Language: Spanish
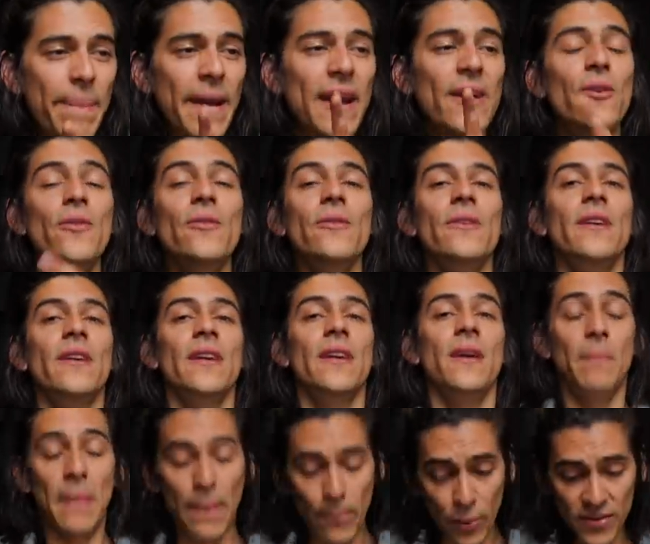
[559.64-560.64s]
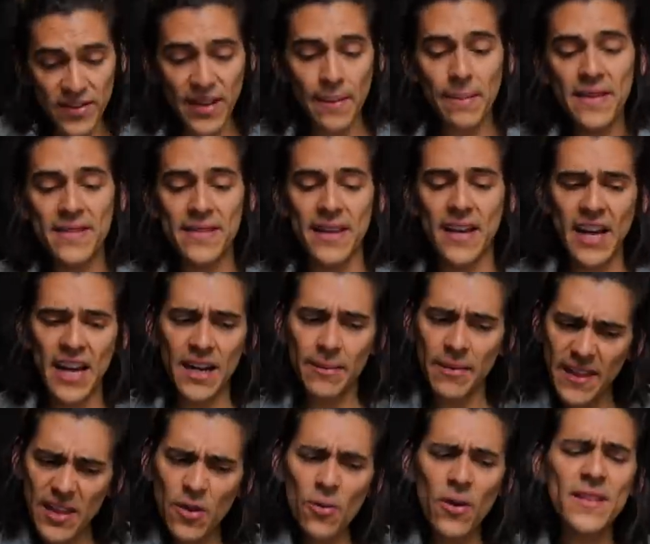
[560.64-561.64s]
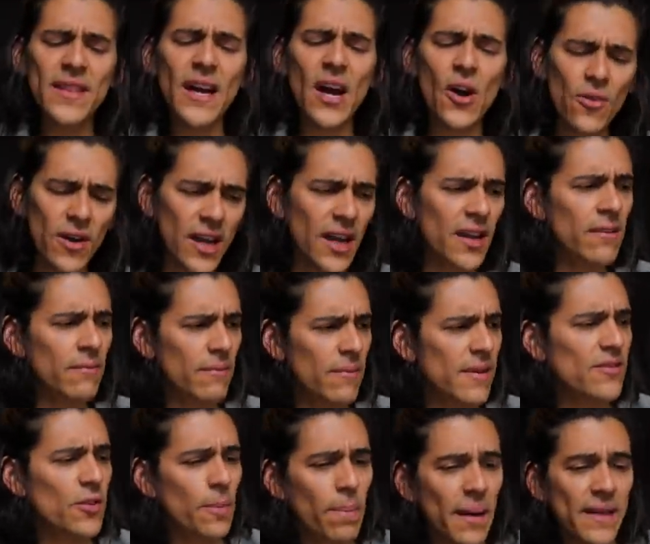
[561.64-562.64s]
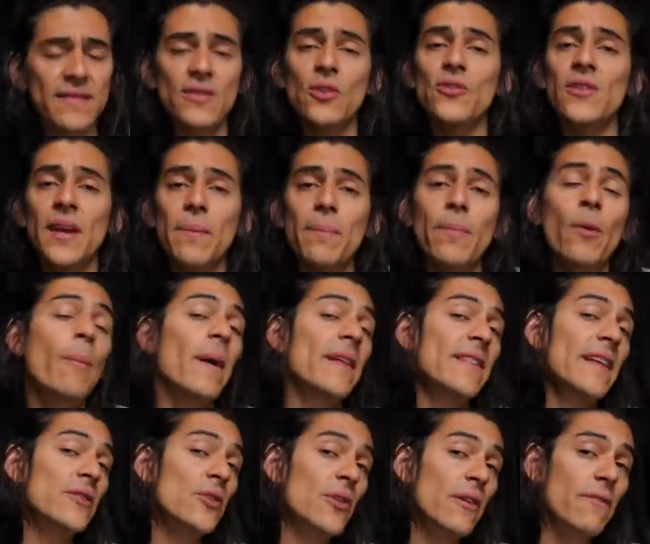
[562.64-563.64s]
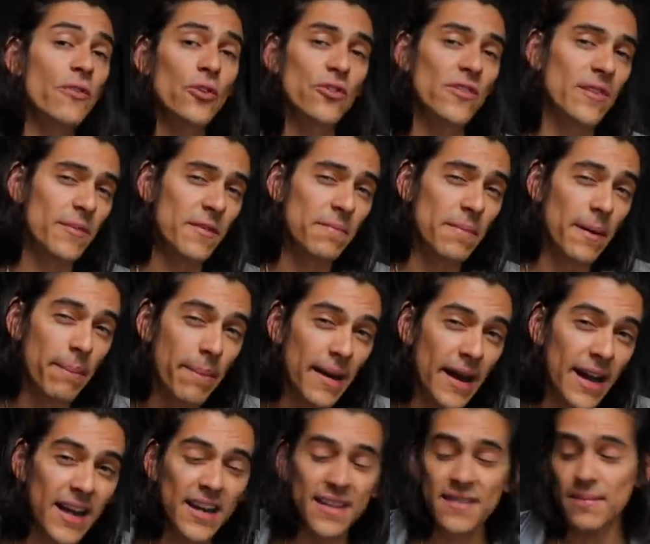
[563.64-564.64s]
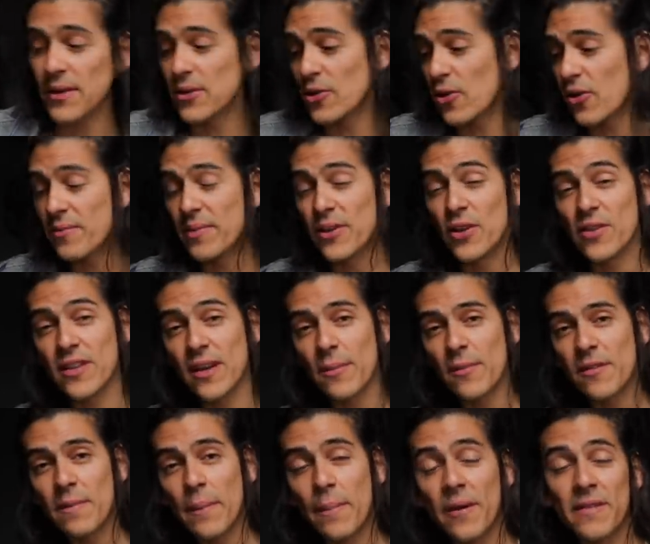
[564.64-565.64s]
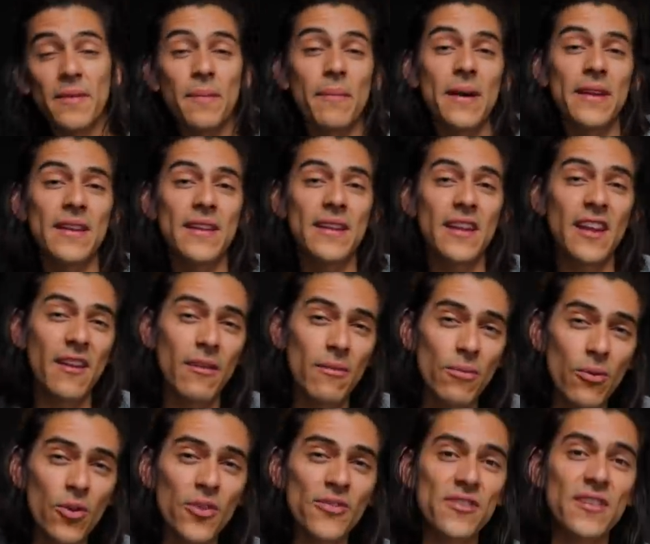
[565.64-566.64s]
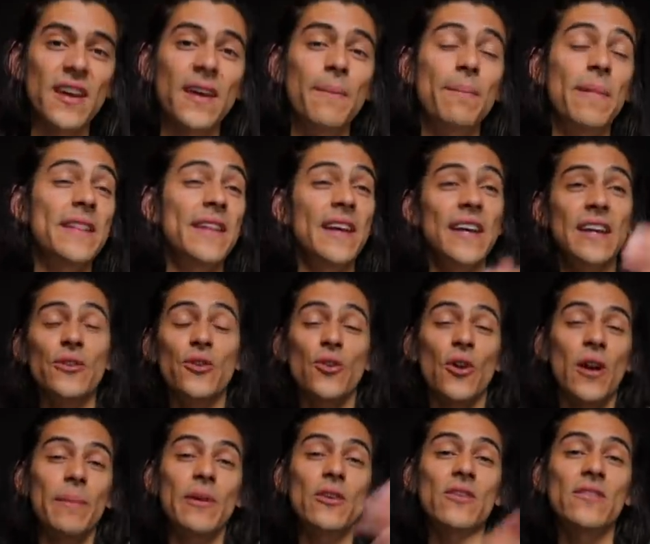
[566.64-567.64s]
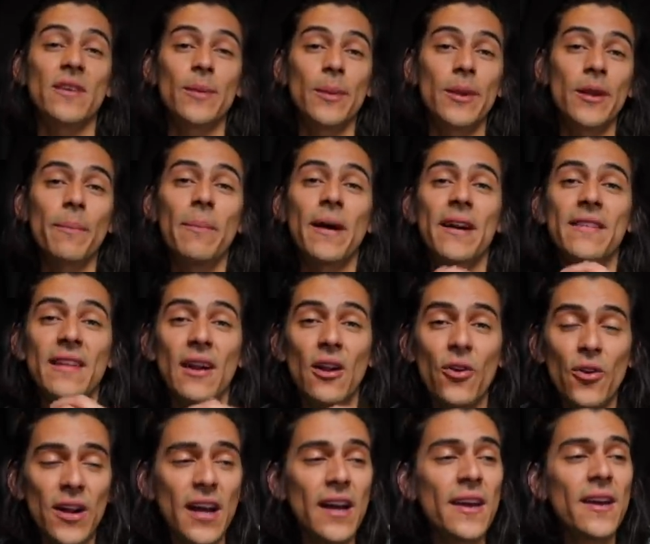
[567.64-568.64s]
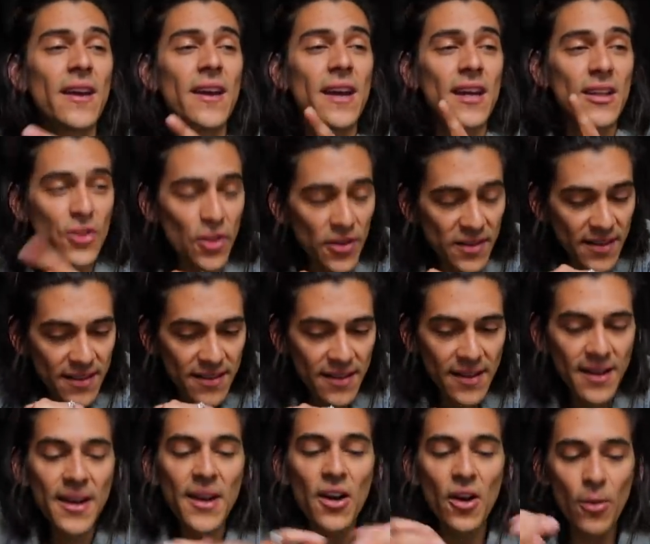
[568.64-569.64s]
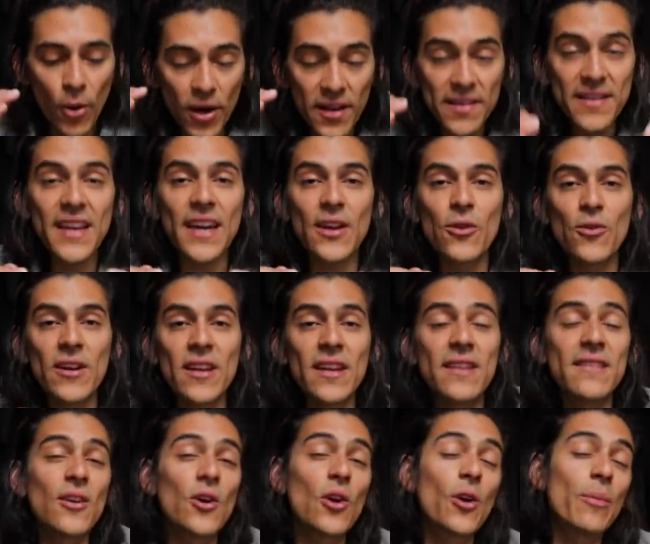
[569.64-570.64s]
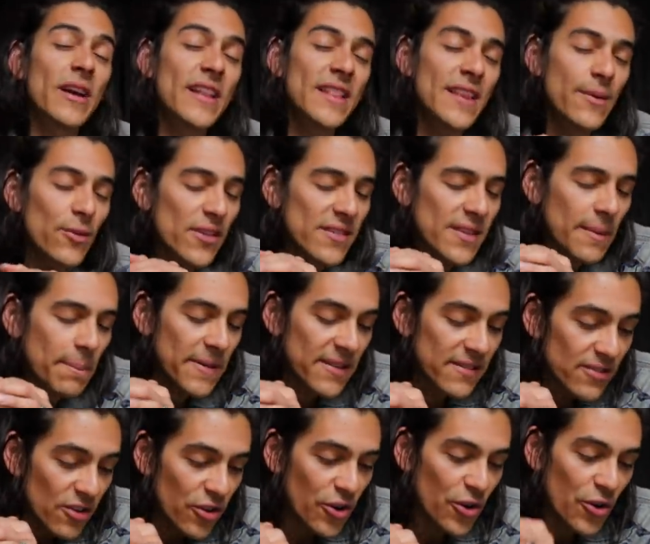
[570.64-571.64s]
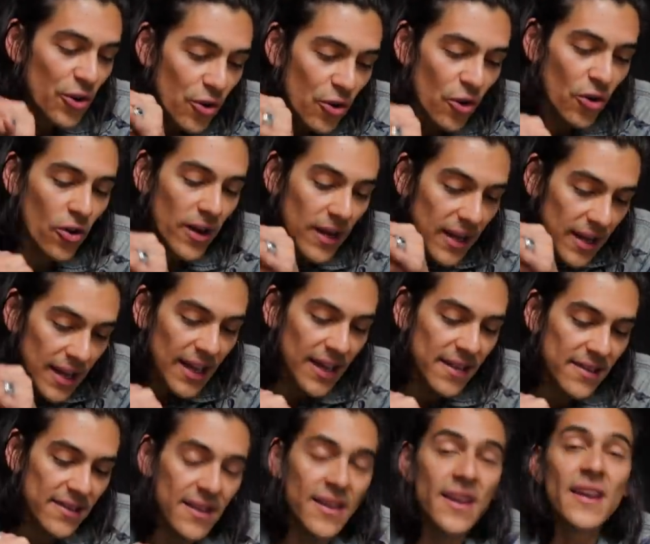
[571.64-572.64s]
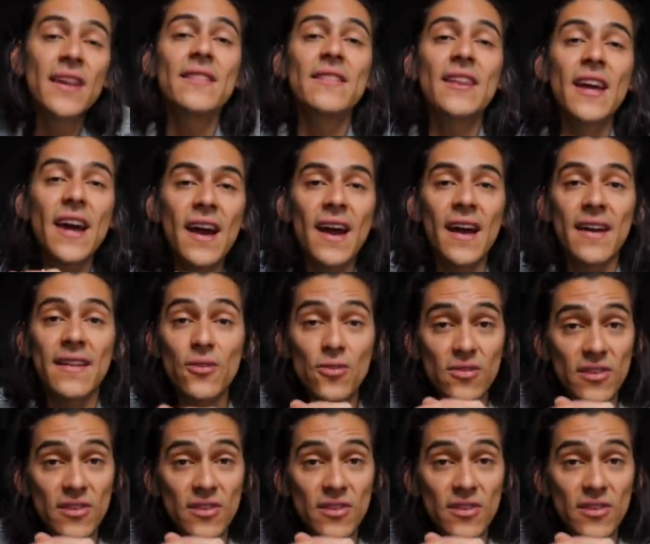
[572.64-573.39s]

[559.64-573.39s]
Pero me puse a investigar y me di cuenta, ah, ok, estoy pasando tiempo mandándole fotos a mis papás, viendo los videos que mis papás me mandan en el bosque, platicando con amigos que viven en Barcelona. Entonces, como les dije en un inicio, el objetivo de este episodio no es dejar de